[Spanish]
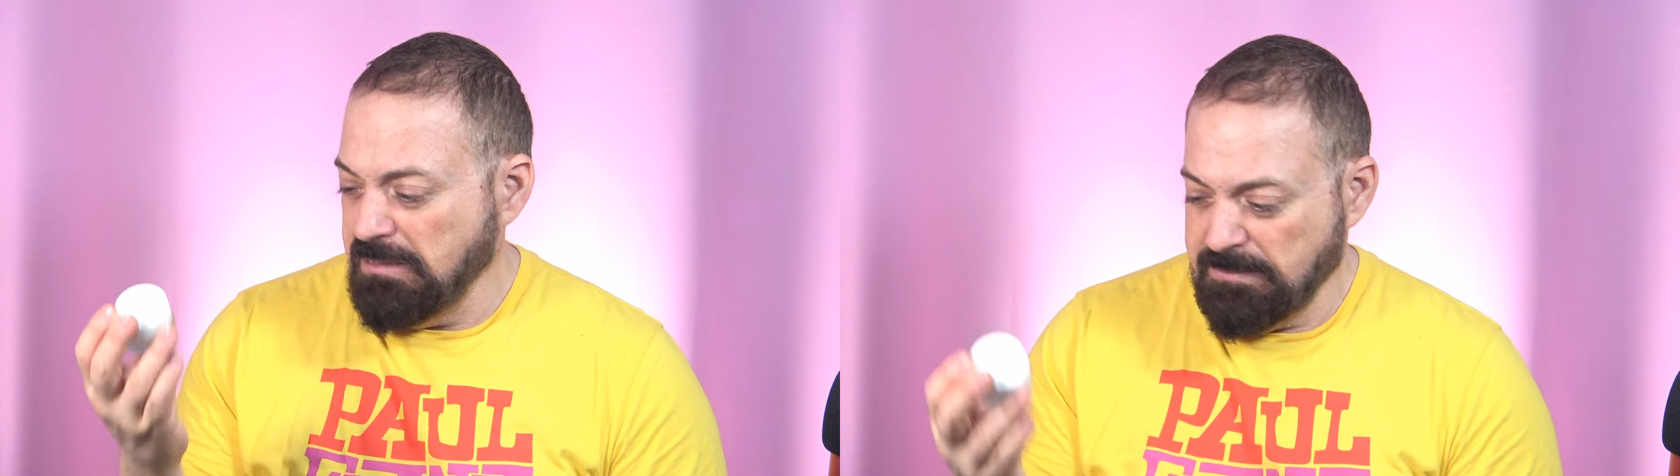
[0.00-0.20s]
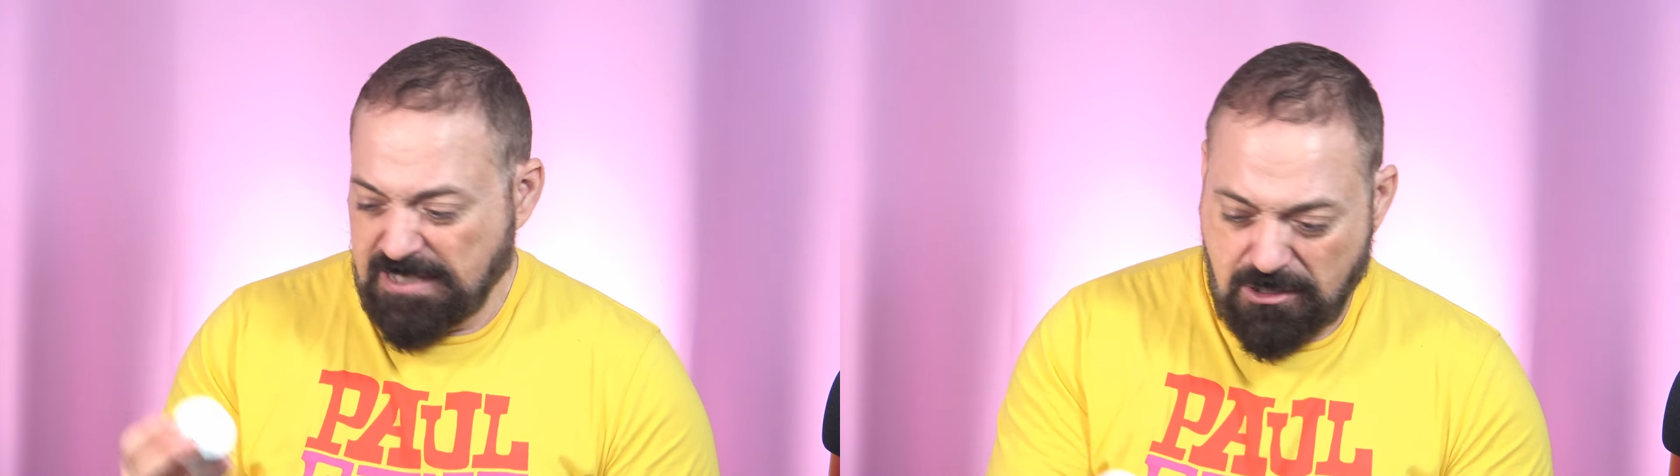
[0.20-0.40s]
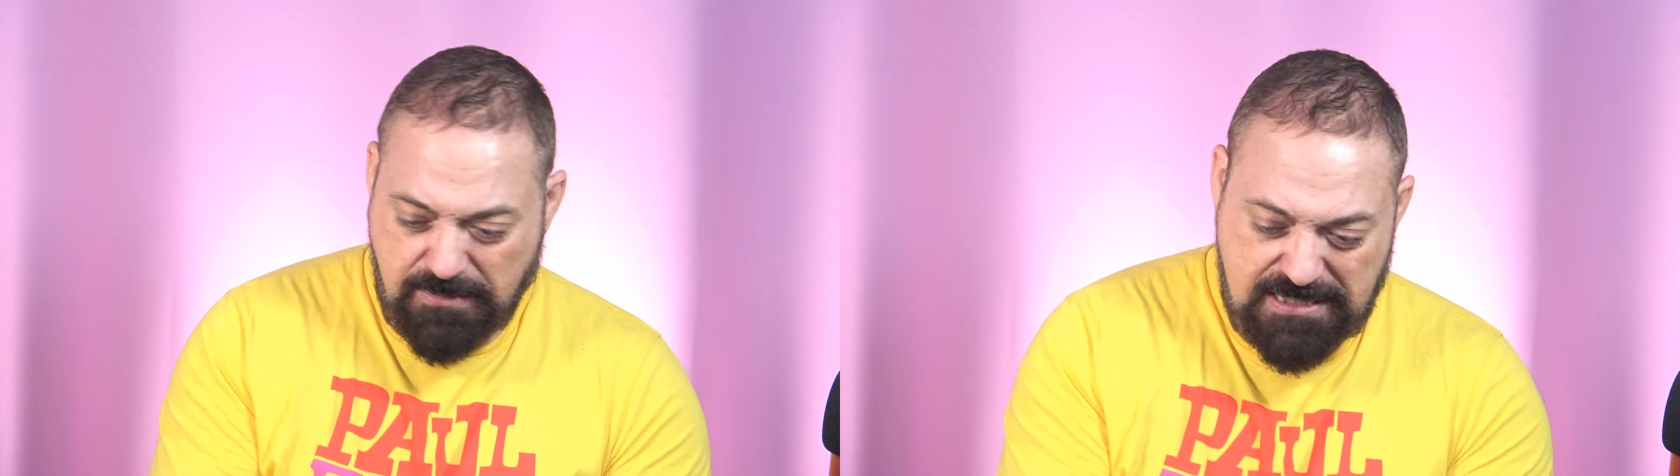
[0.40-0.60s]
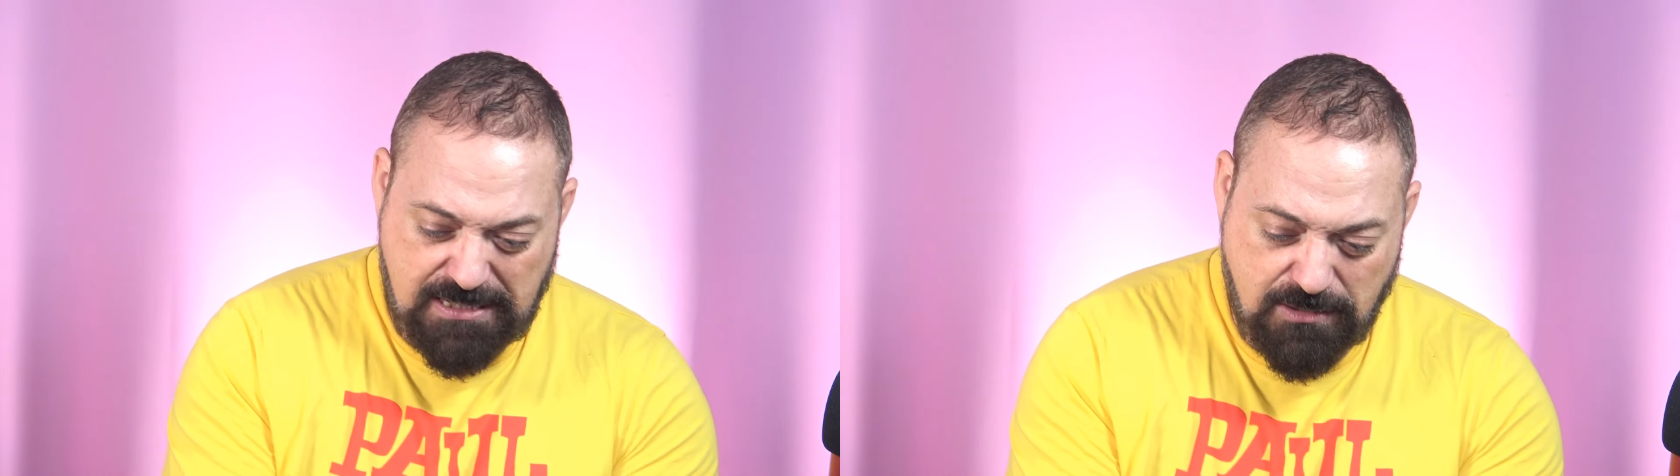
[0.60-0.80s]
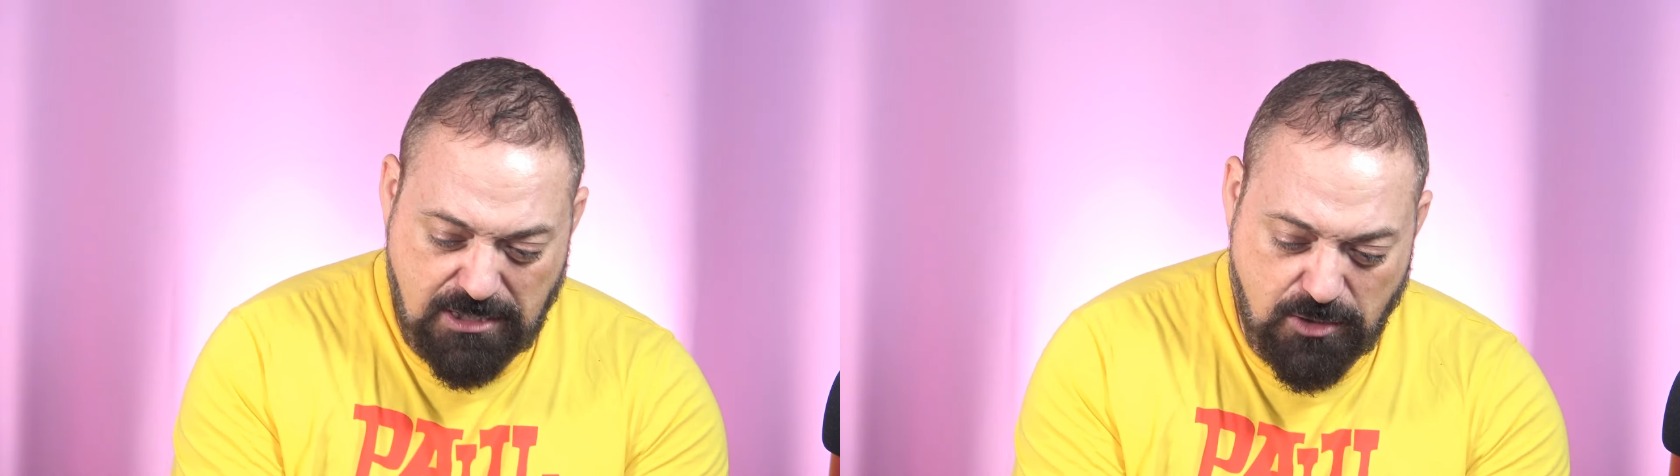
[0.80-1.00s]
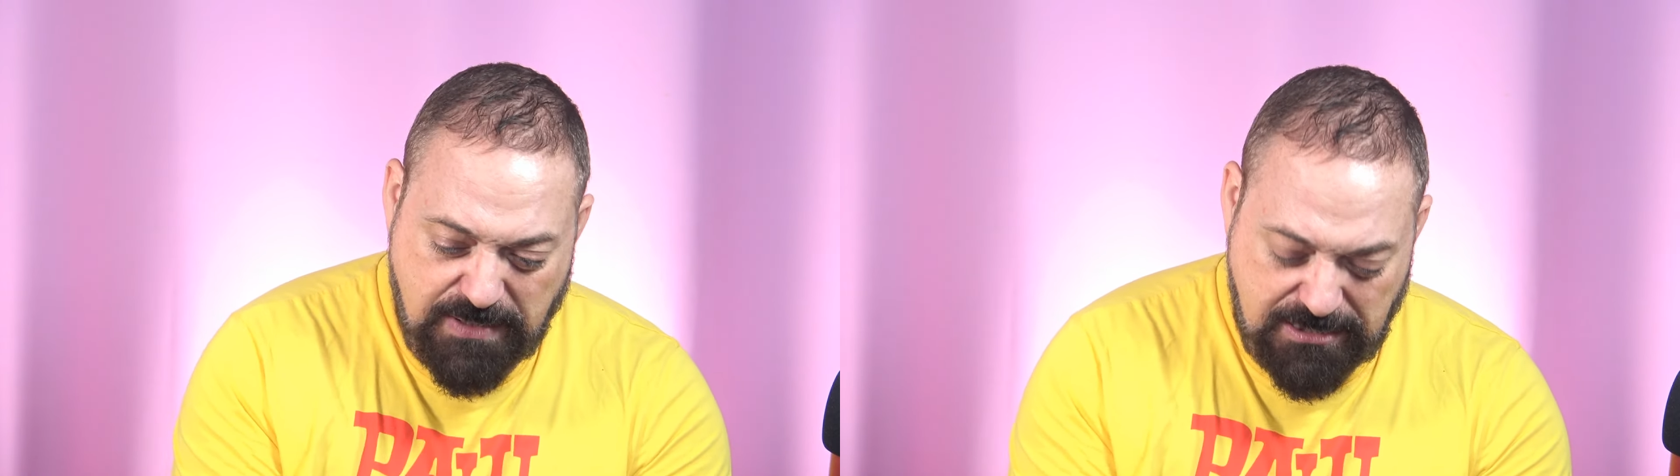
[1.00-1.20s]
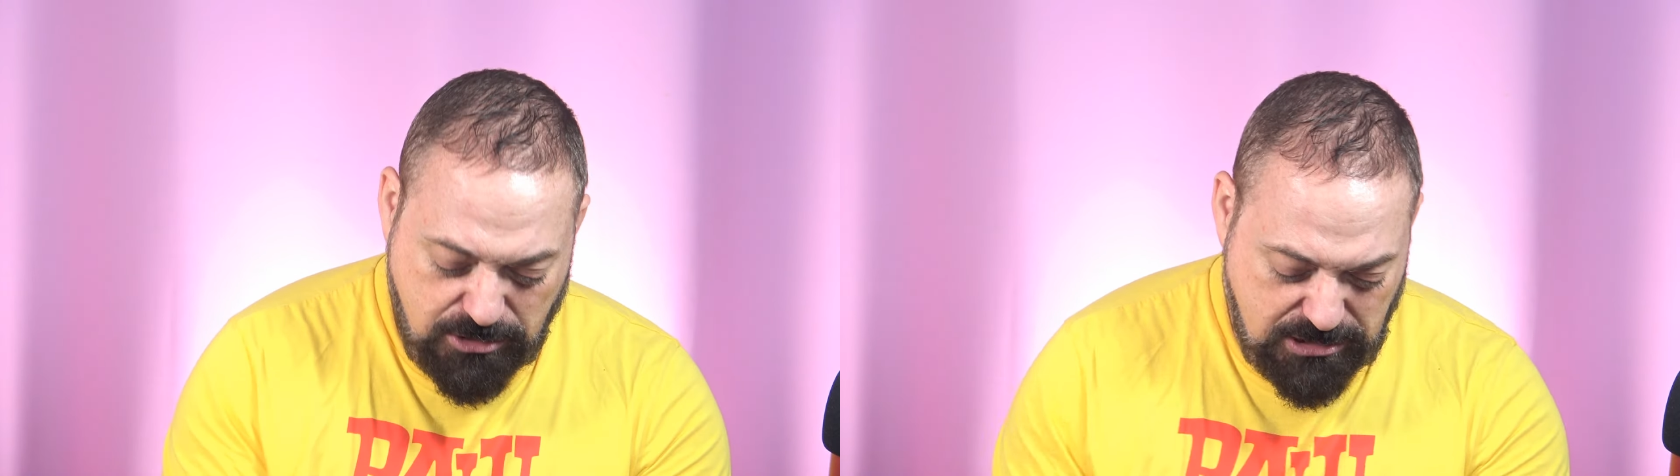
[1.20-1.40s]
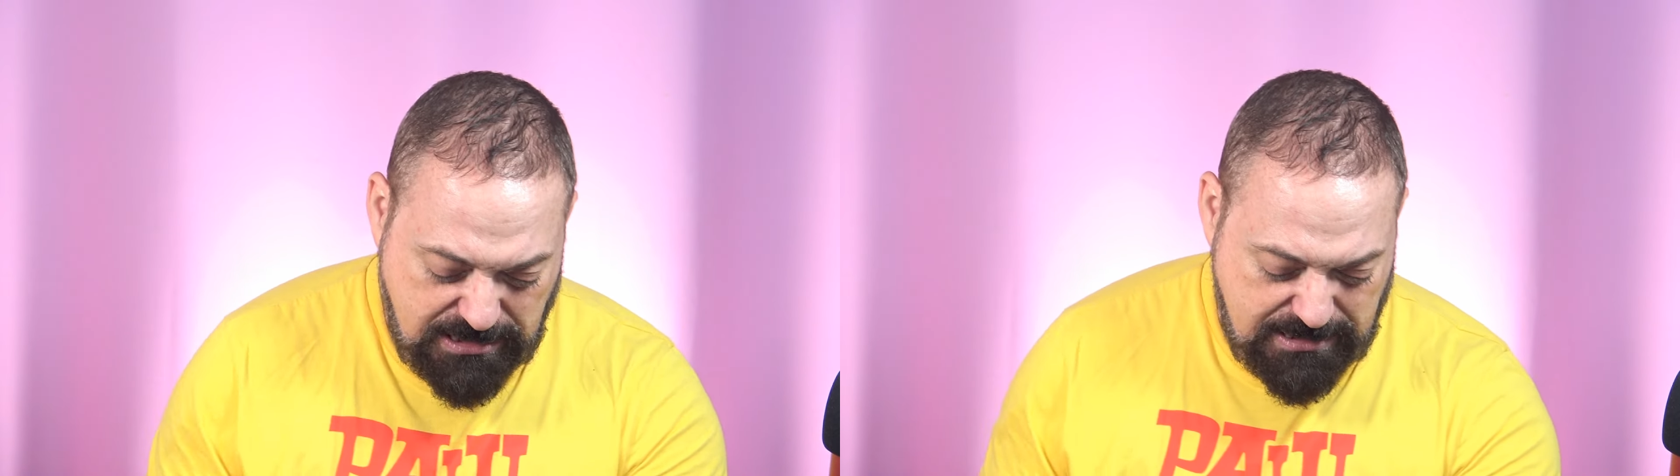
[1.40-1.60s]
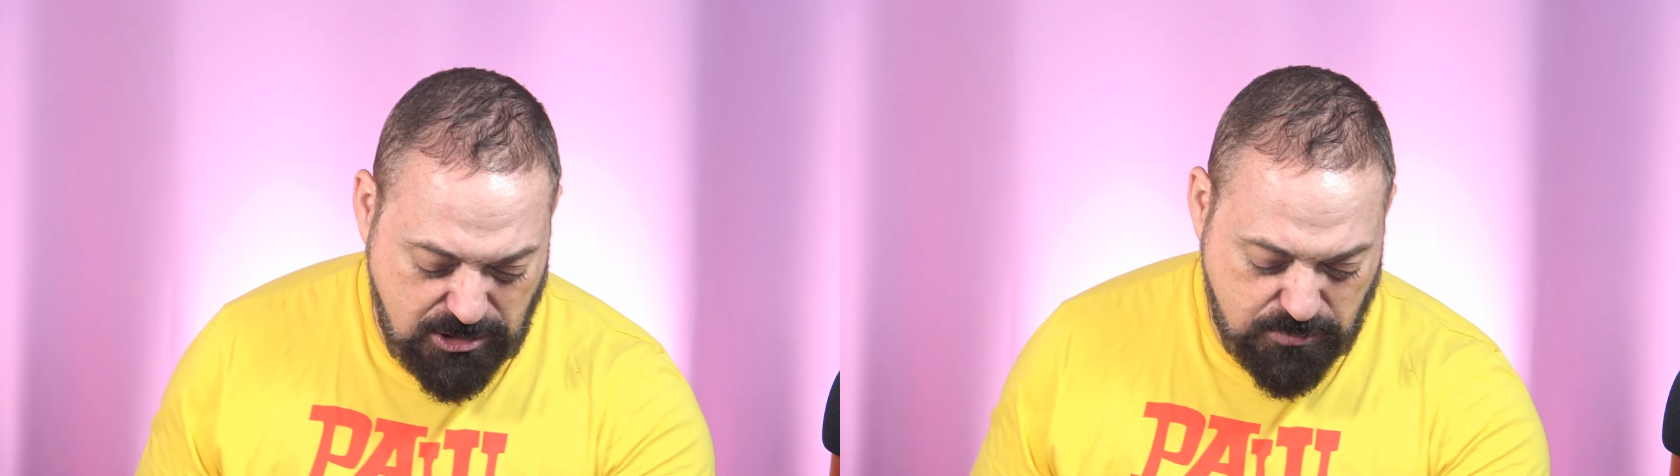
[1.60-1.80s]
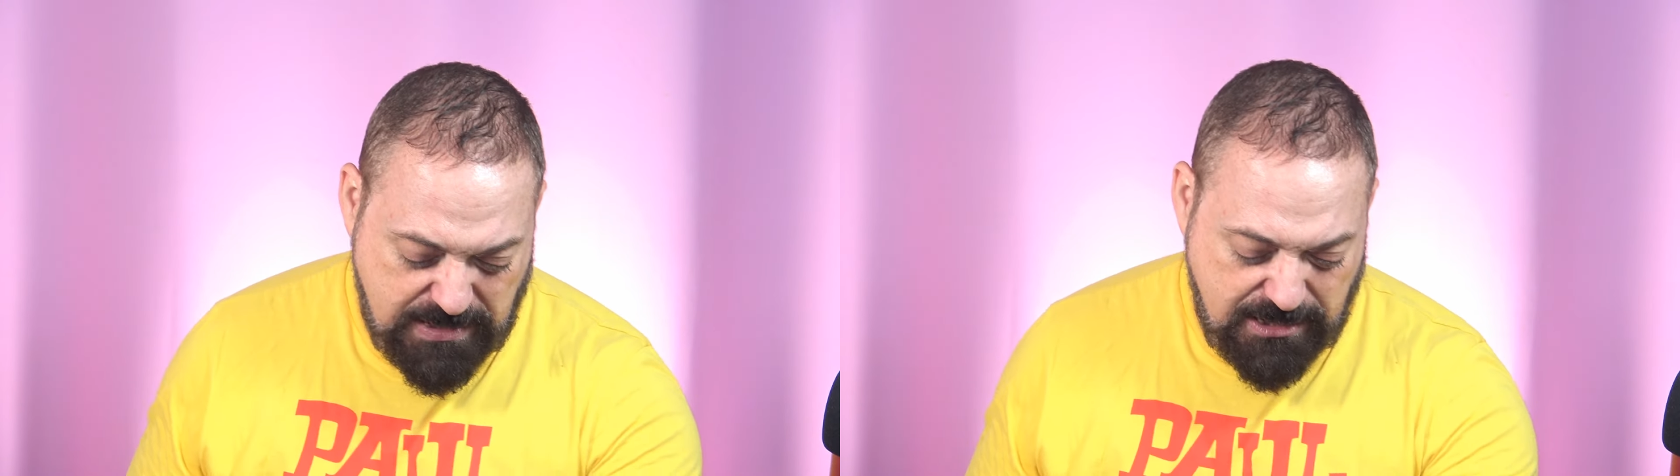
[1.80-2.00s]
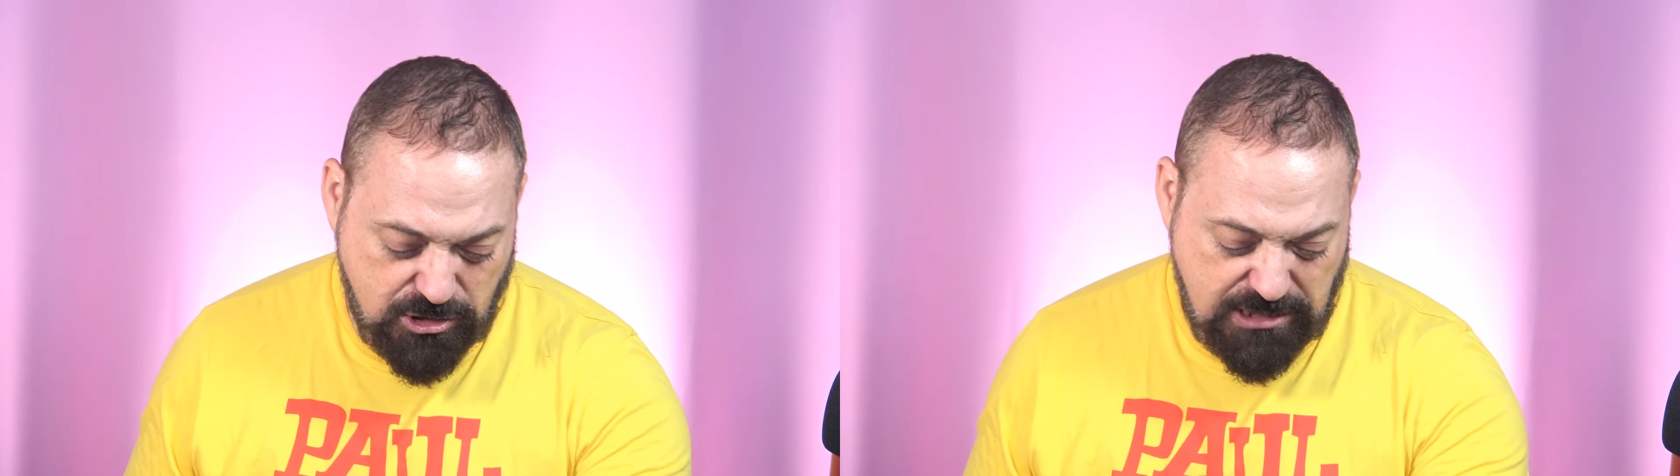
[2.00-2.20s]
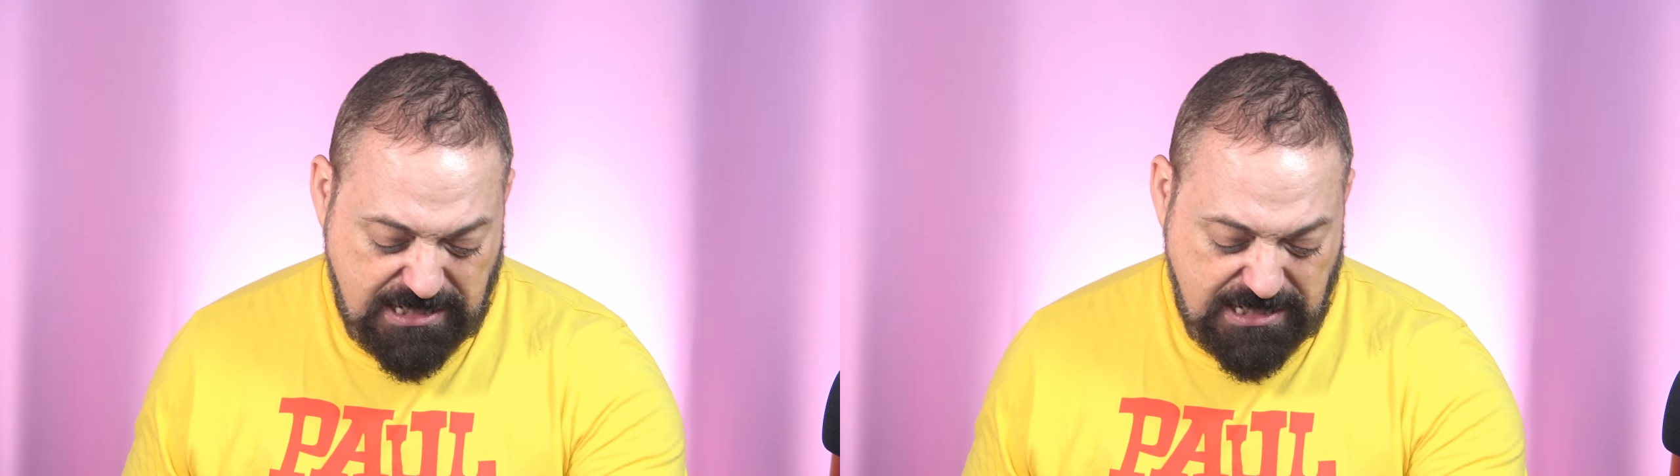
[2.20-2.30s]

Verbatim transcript: Ay, mira, no ves si tengo aquí los perritos de los pelicos.